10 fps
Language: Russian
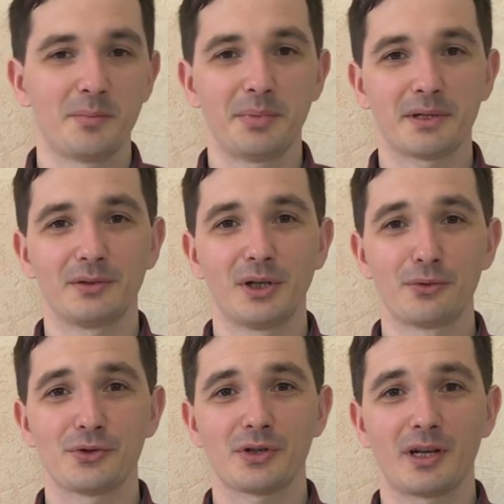Первые
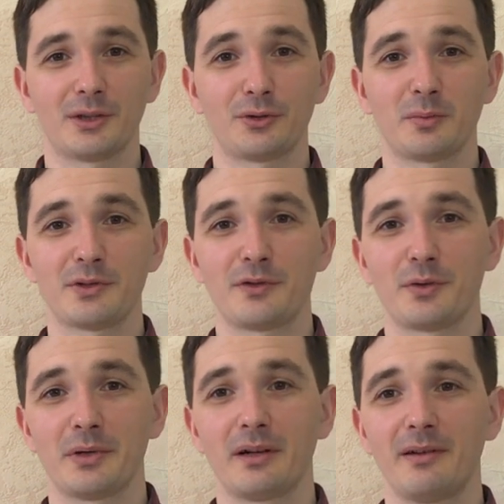наушнички, о которых мы сегодня
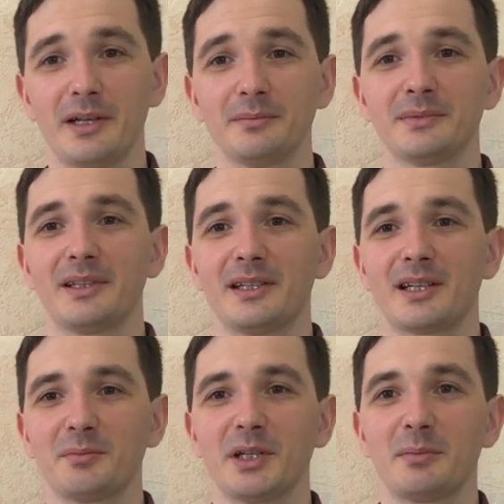поговорим, дайте
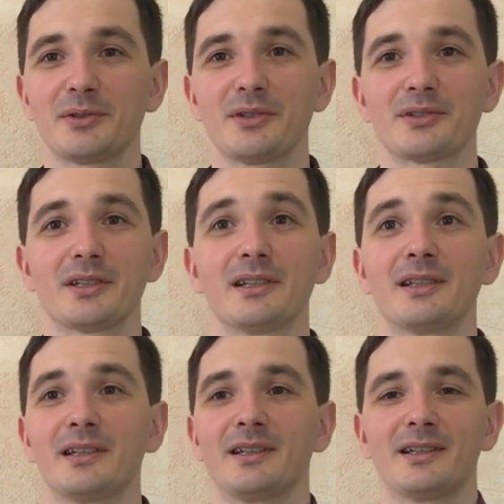ко мне их, пожалуйста.
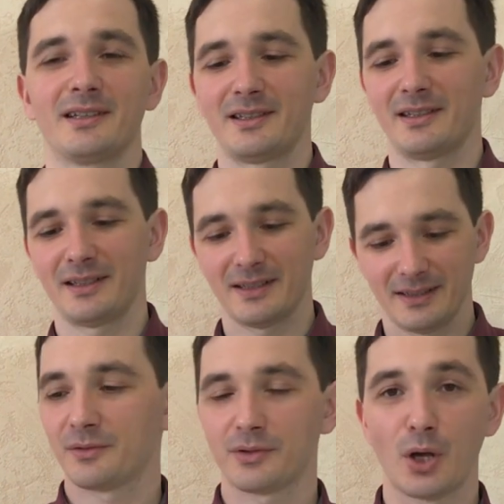
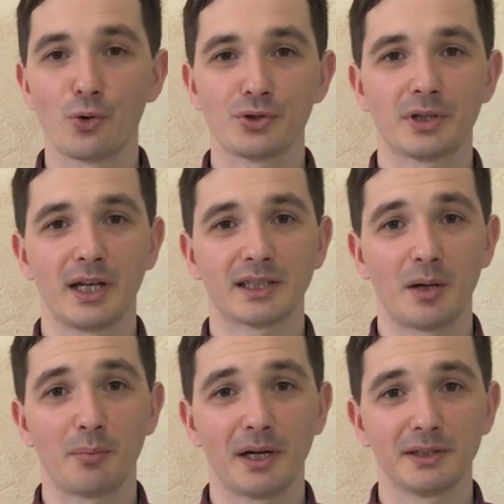Наушники от
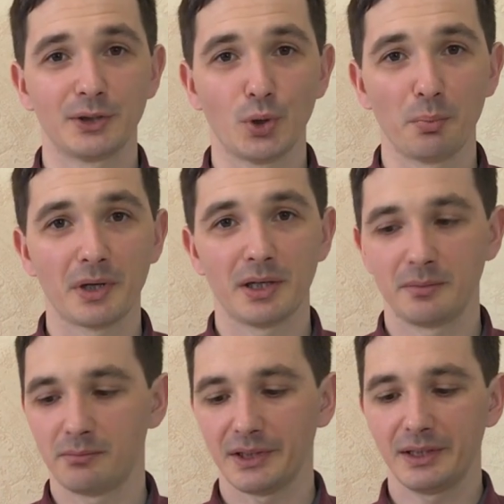компании Topk,
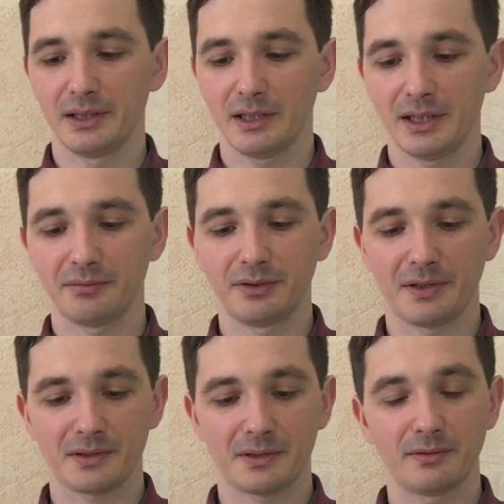модель
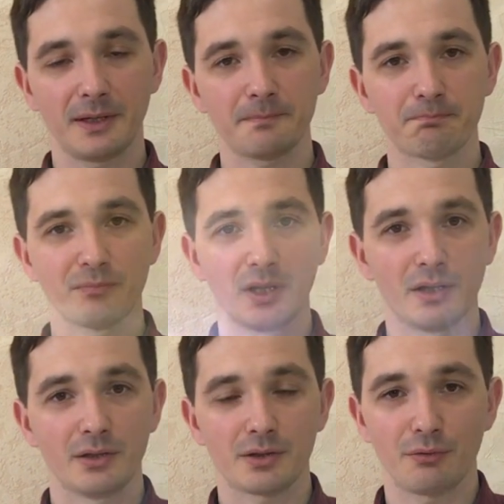F22.
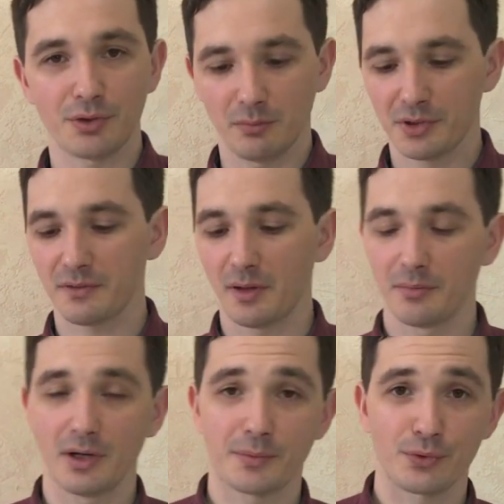Сегодня мы с
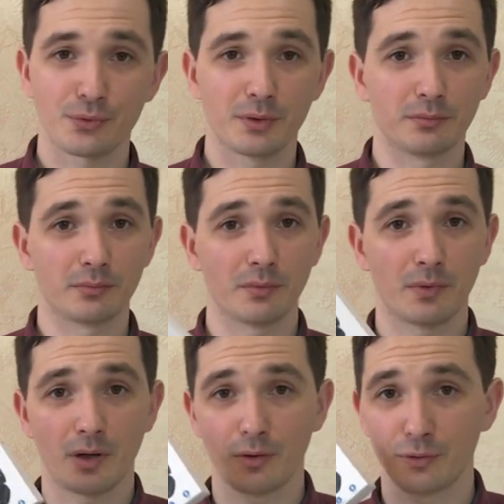вами обсудим,
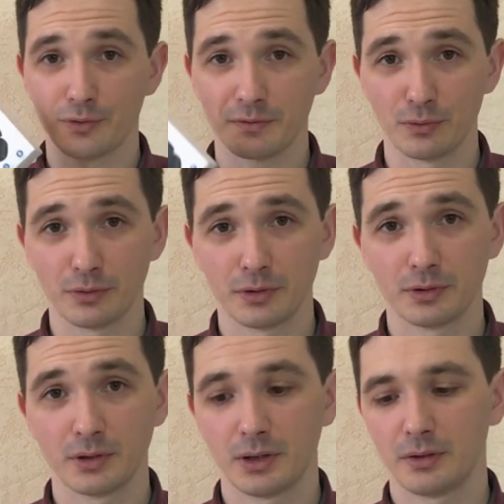какой звук
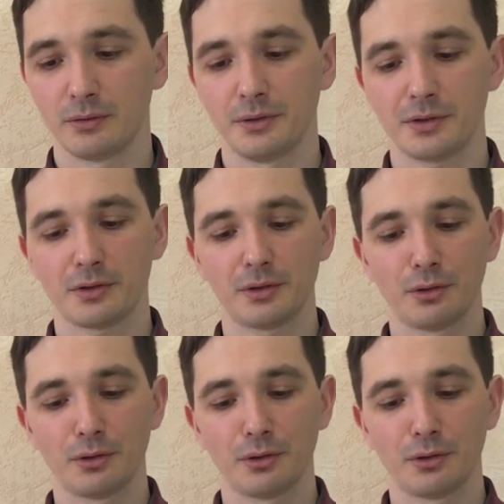у этих